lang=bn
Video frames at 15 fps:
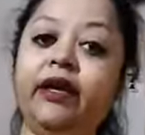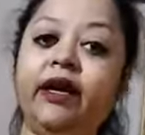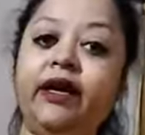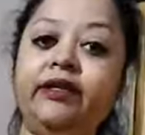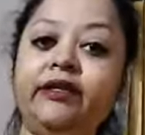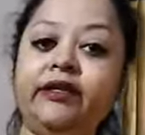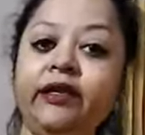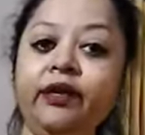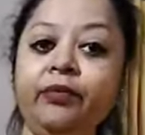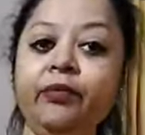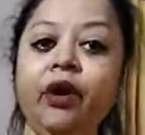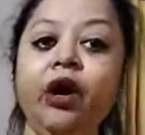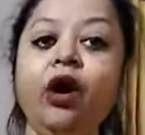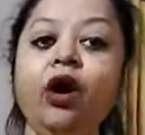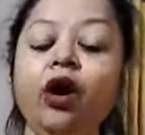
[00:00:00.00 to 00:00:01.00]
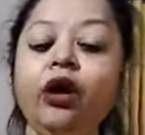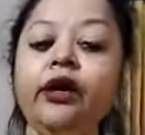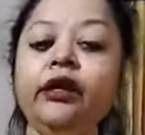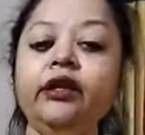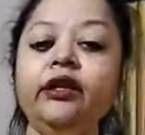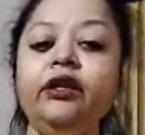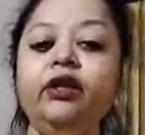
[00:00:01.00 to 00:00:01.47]
কাছি
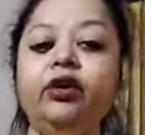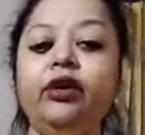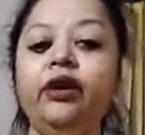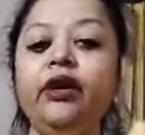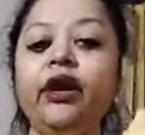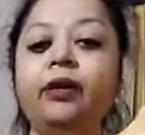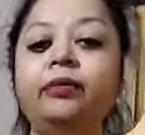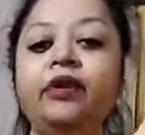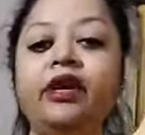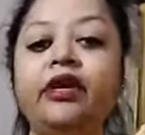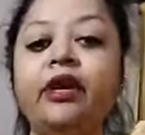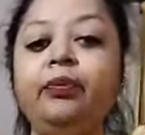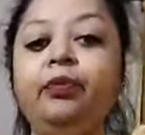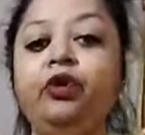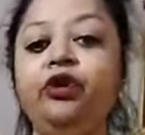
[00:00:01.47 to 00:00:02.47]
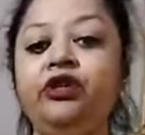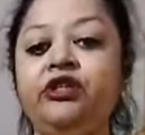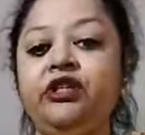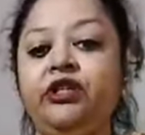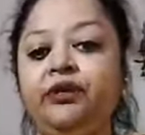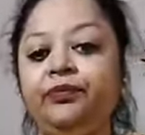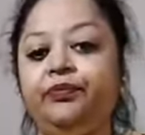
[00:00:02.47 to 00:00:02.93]
অনেকদিন ধরেই আমি এটা
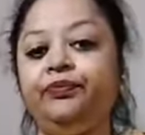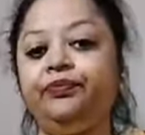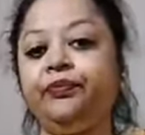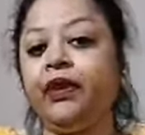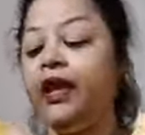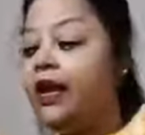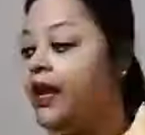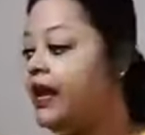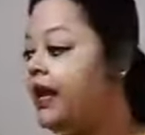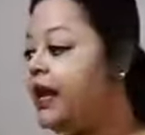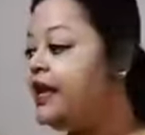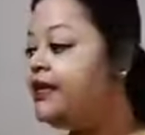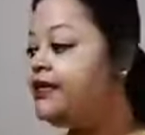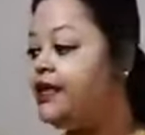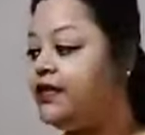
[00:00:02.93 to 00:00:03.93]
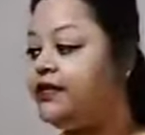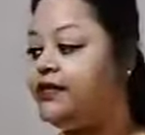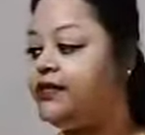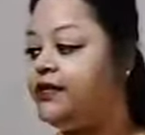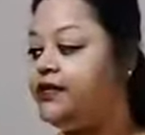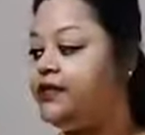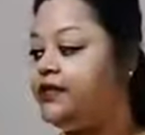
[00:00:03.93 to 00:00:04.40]
পরছি এই
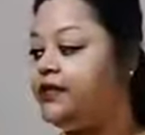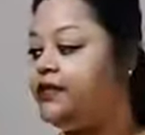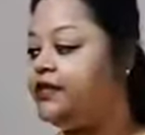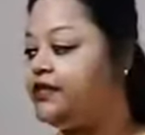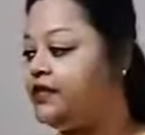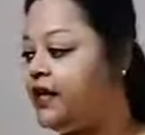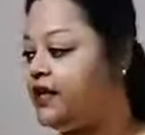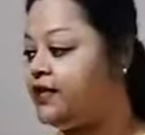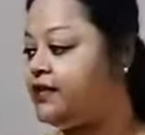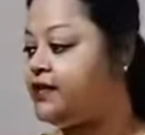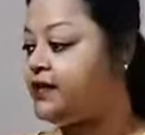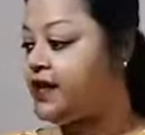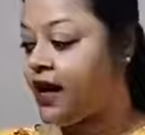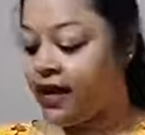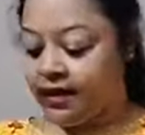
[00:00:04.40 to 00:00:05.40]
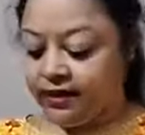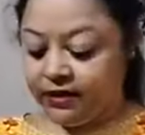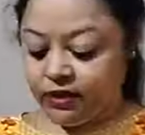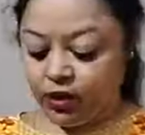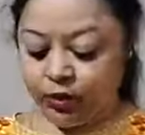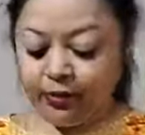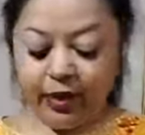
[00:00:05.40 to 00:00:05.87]
যাচ্ছে জিনিসটা সাইজ
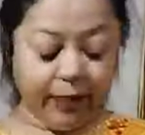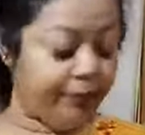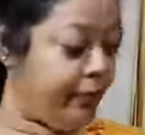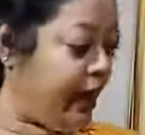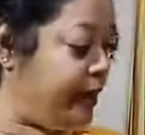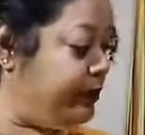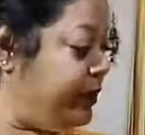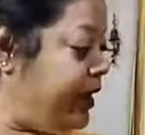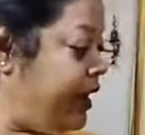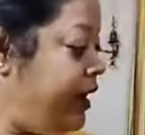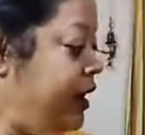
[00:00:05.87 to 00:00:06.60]
তোমরা পাবে